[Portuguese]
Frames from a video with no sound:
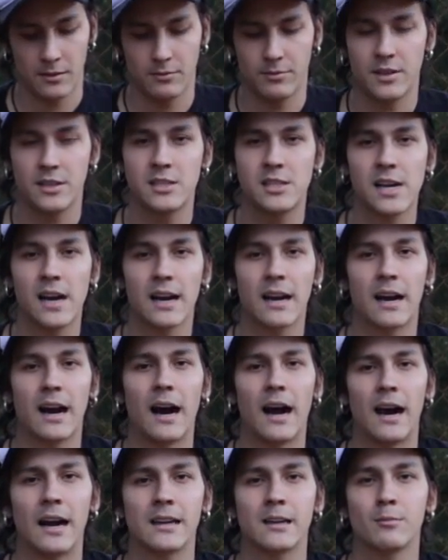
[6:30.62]
vendia
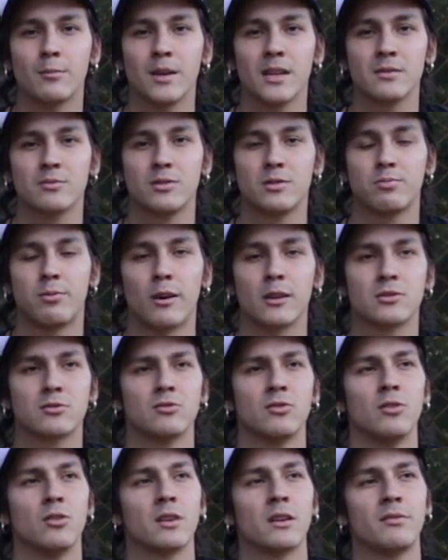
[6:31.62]
carne mesmo, tipo
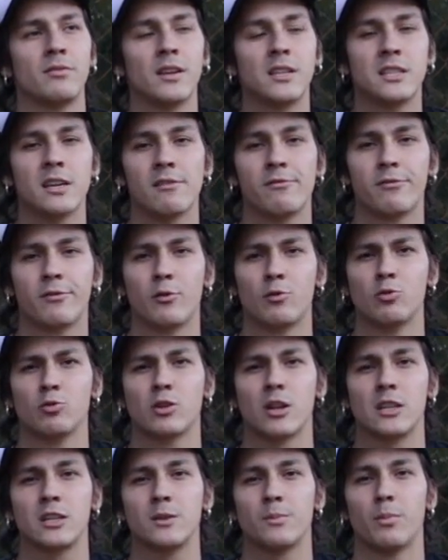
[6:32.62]
açougue, vendia
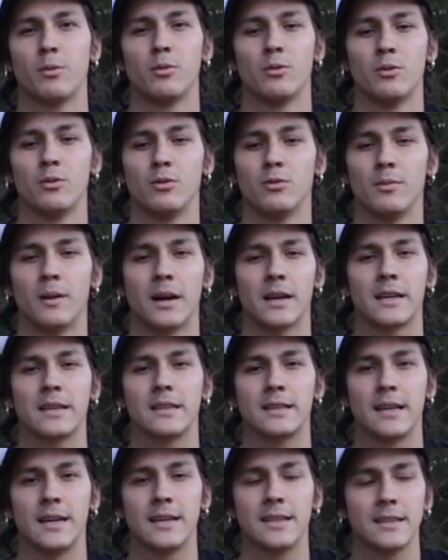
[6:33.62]
fruta, tipo uma
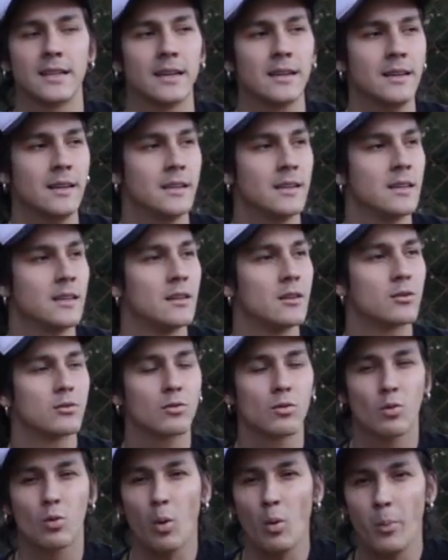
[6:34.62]
quitanda.
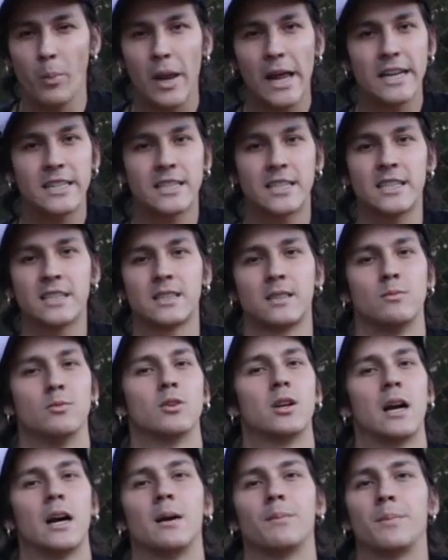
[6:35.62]
Completíssimo o
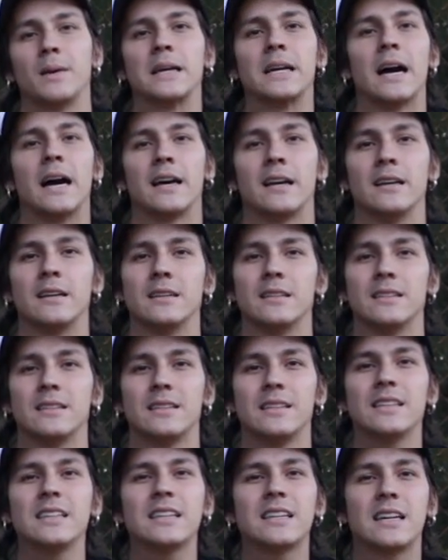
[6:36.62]
camping, cara.
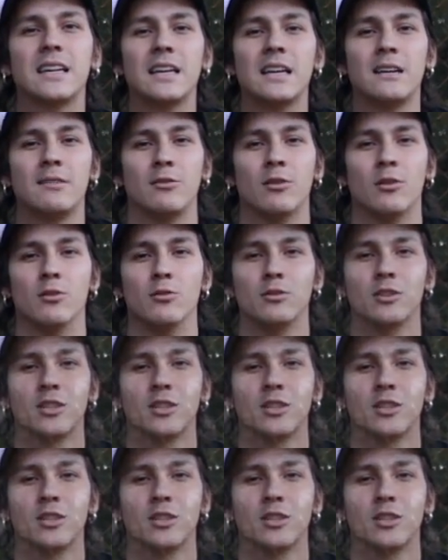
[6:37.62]
Incrível.